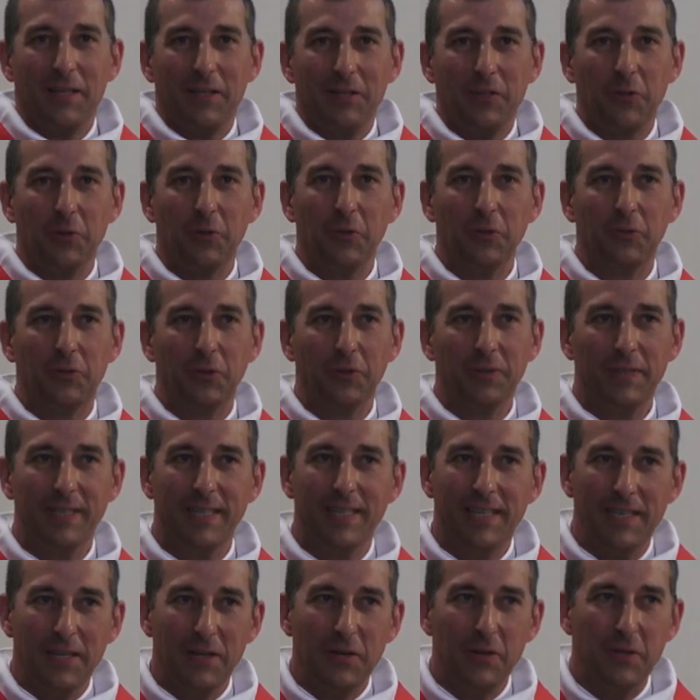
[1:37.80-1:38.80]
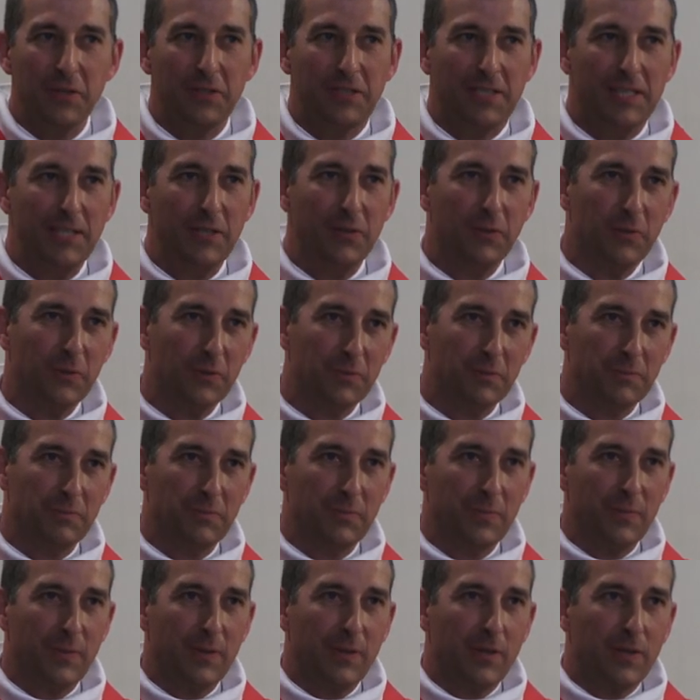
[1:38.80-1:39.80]
De retourner le sillon
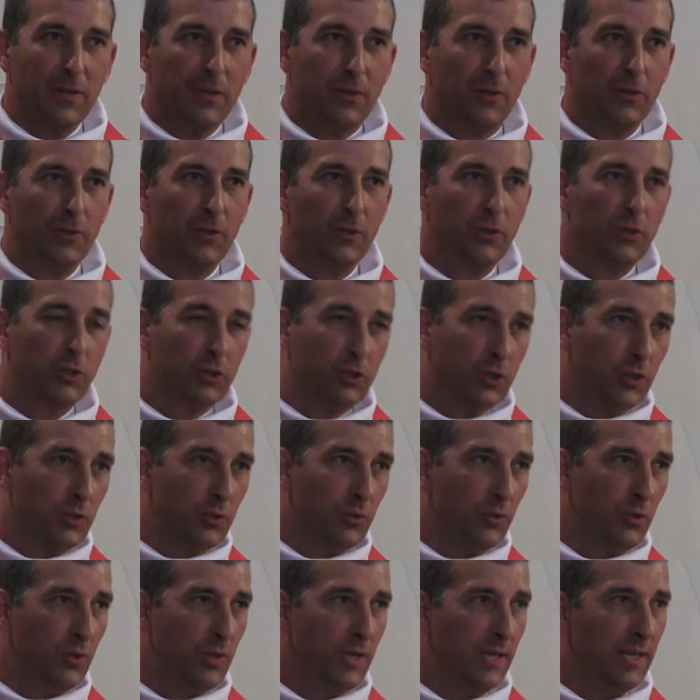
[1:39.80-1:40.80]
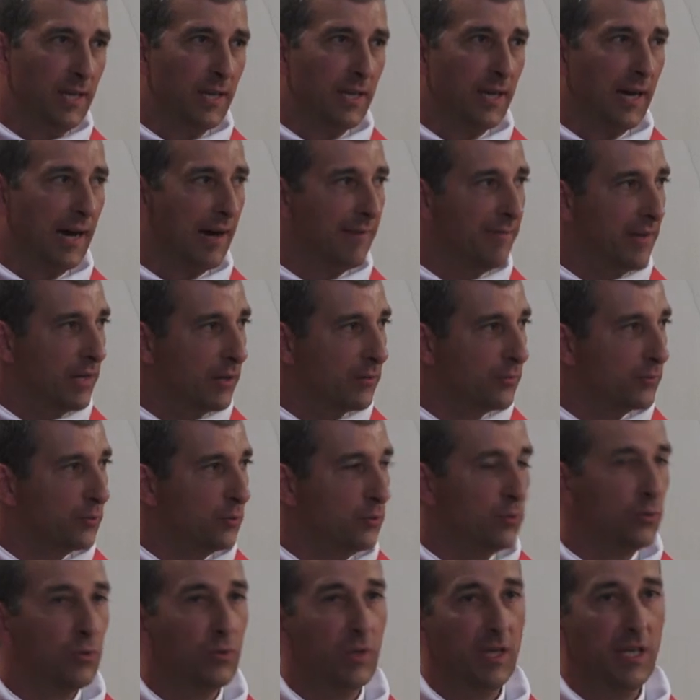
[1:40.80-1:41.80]
que Jean-Louis, avec
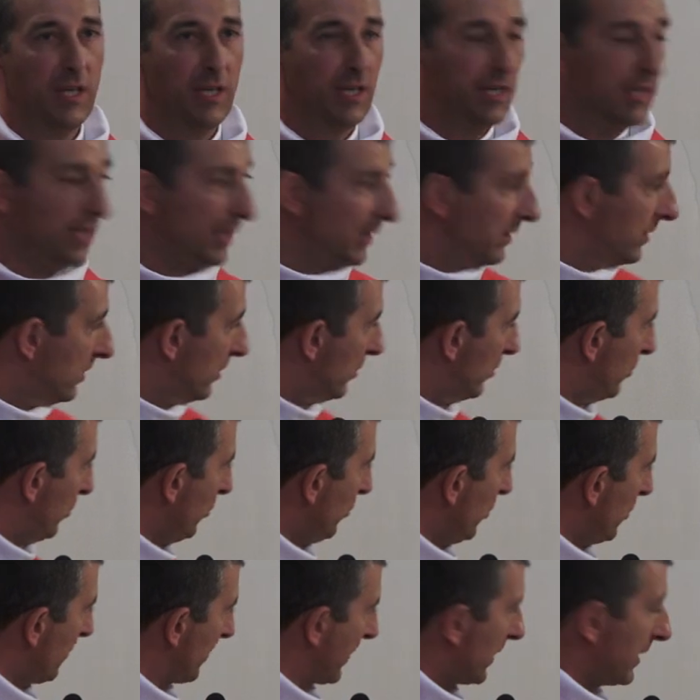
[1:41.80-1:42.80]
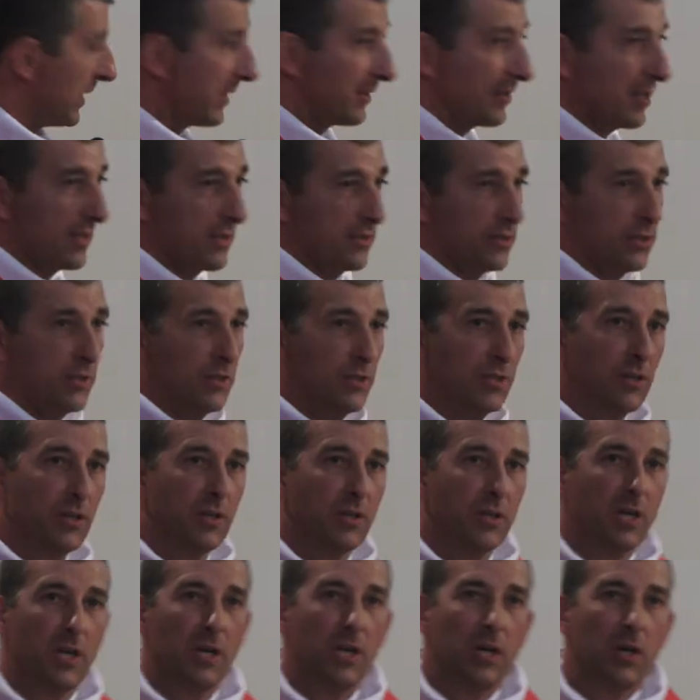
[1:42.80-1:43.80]
vous et tous nos
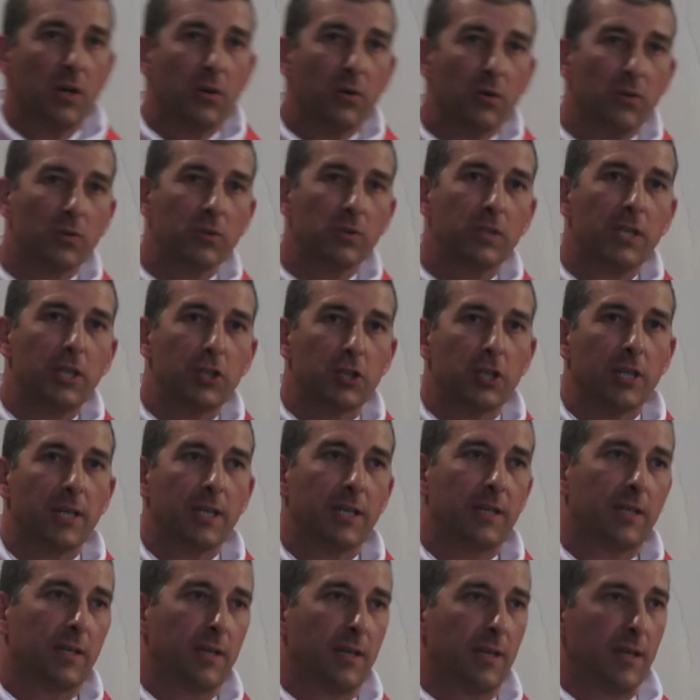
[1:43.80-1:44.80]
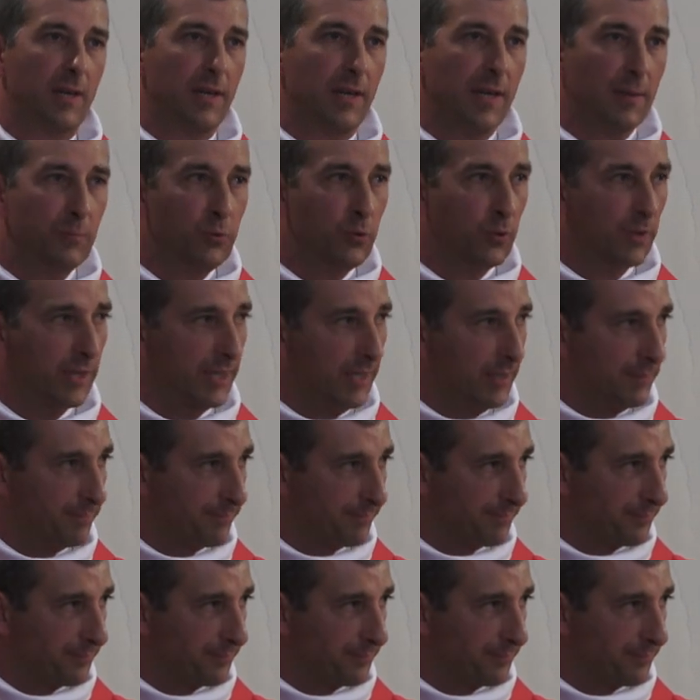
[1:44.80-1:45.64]
prédécesseurs, ont déjà labouré.